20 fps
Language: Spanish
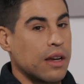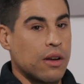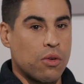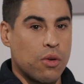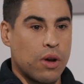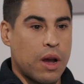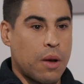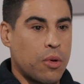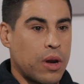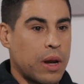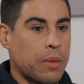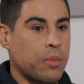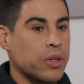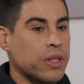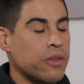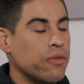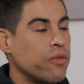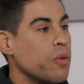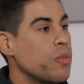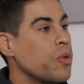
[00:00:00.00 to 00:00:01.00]
jugamos la
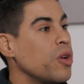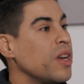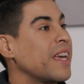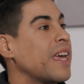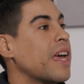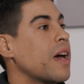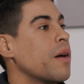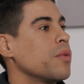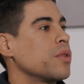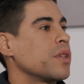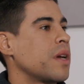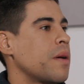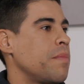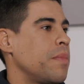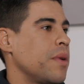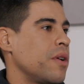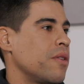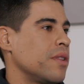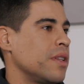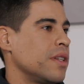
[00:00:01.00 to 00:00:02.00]
pony fútbol y quedamos
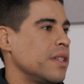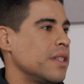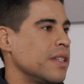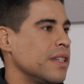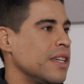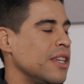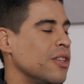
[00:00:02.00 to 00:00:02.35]
campeones.